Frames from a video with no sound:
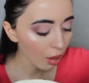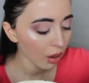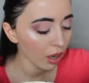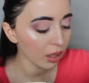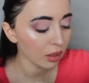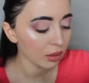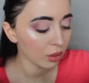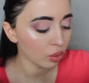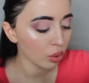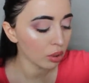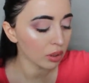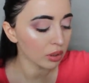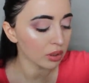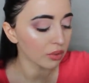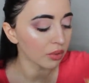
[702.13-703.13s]
Я когда
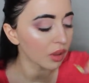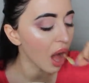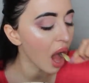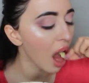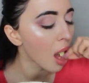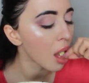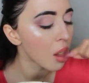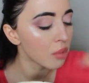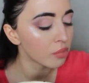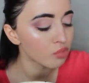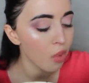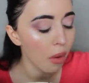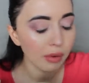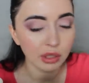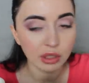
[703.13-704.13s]
только завела
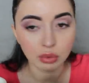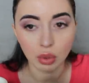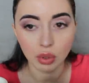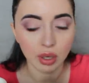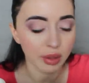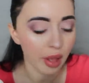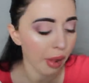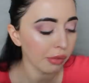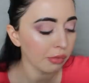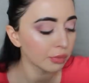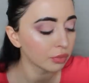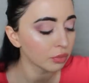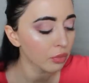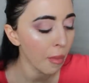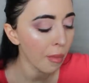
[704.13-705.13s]
свой канал,
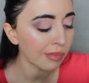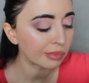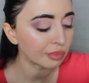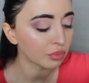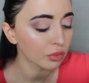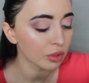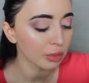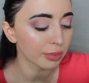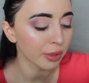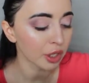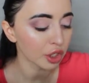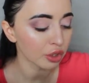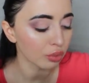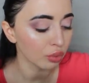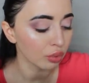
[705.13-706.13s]

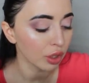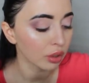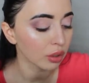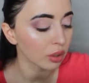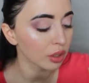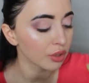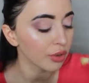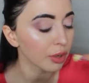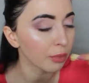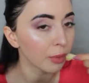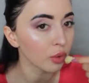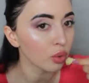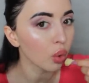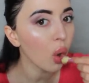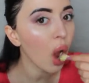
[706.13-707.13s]
спрашивала у некоторых своих
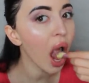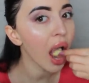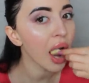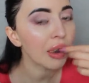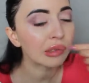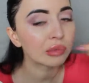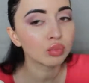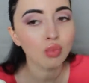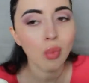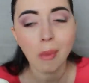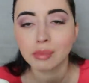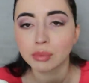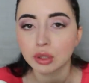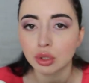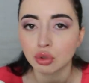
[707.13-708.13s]
подруг,
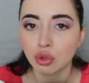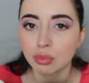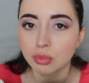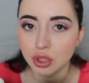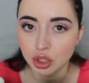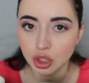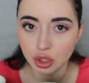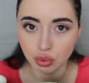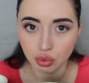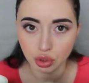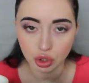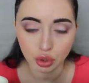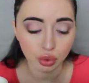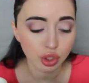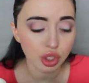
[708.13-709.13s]
с которыми сейчас
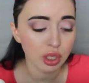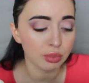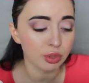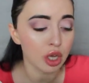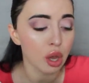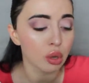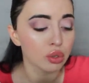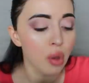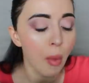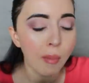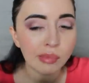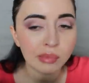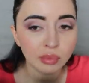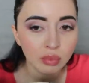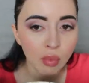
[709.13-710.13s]
уже не очень общаюсь.
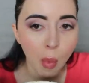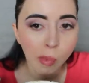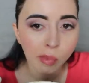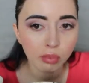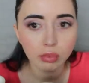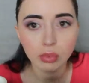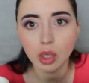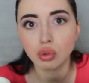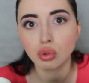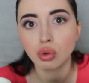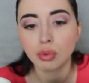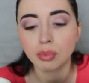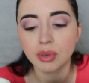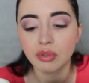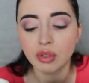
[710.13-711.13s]
Ну так,
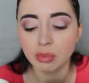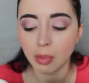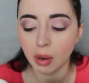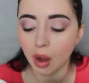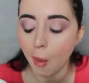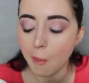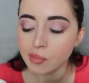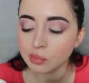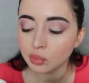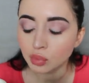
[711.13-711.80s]
только привет, пока.